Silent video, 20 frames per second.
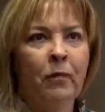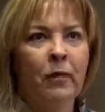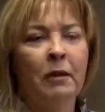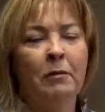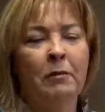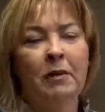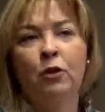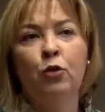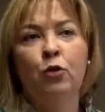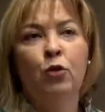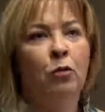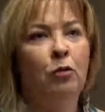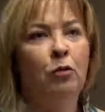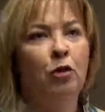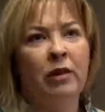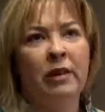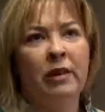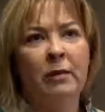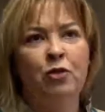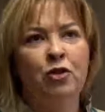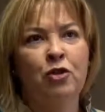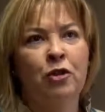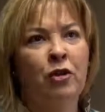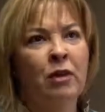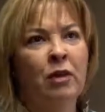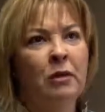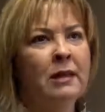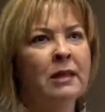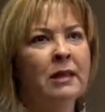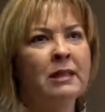Que viene tu novio que hace mucho que
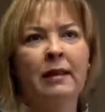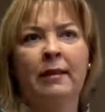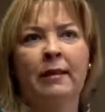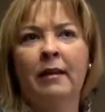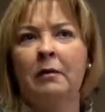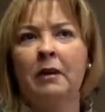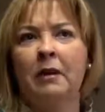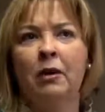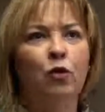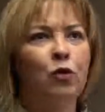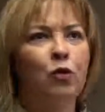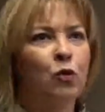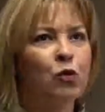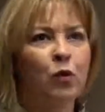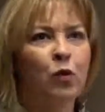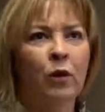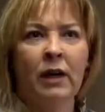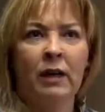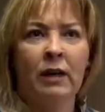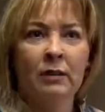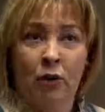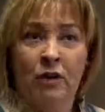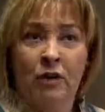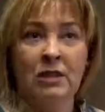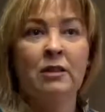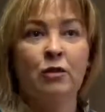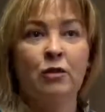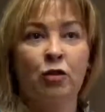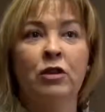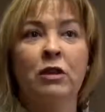no le ves, quedar bien con tu suegra, todas
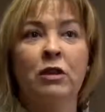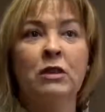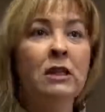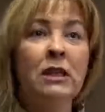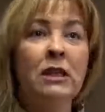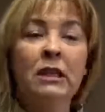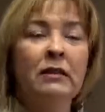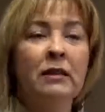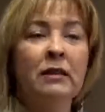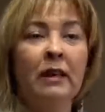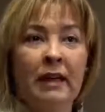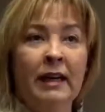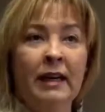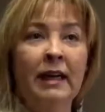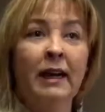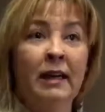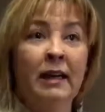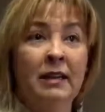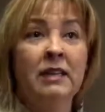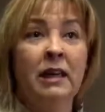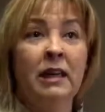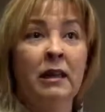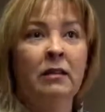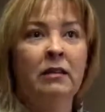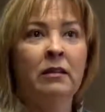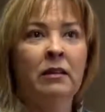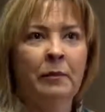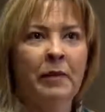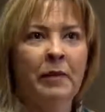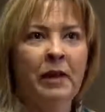esas cosas te generan ansiedad
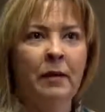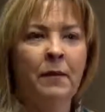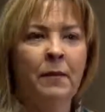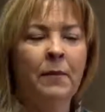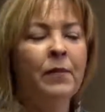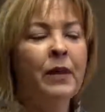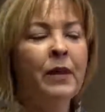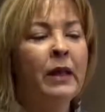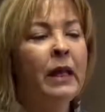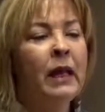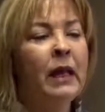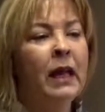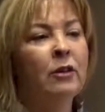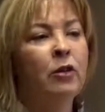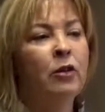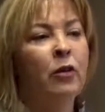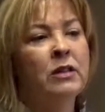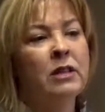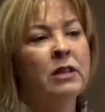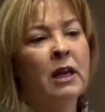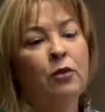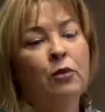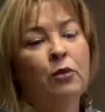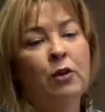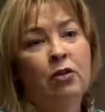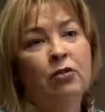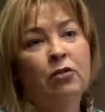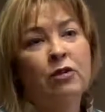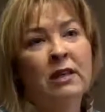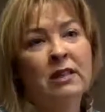también. Entonces hay
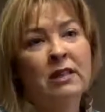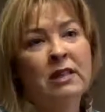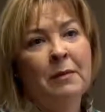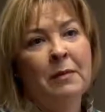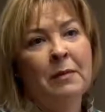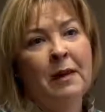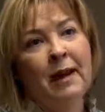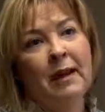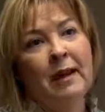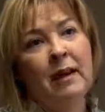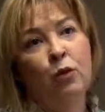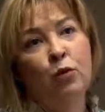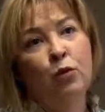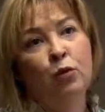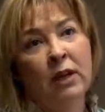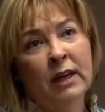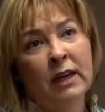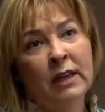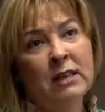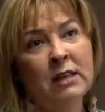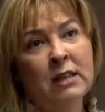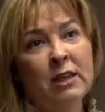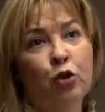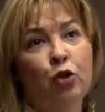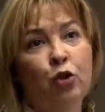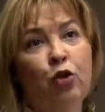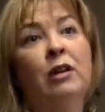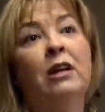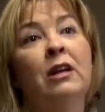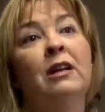una cosa que se llama el eutrés y
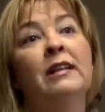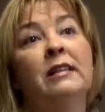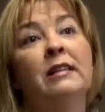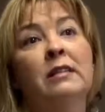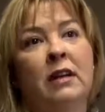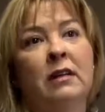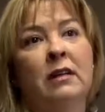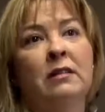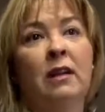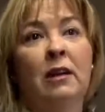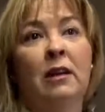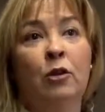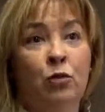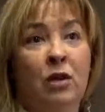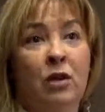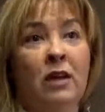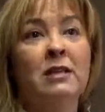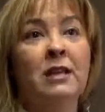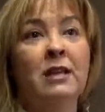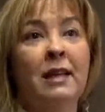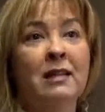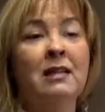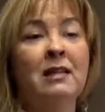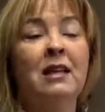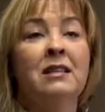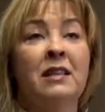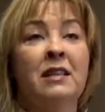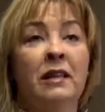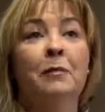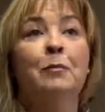otro es el distrés. El eutrés es
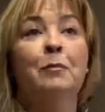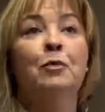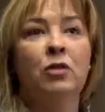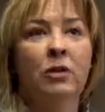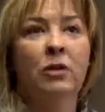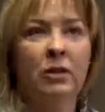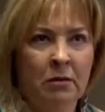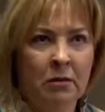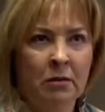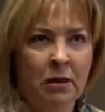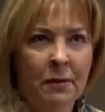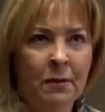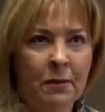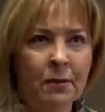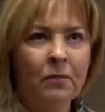la ansiedad positiva.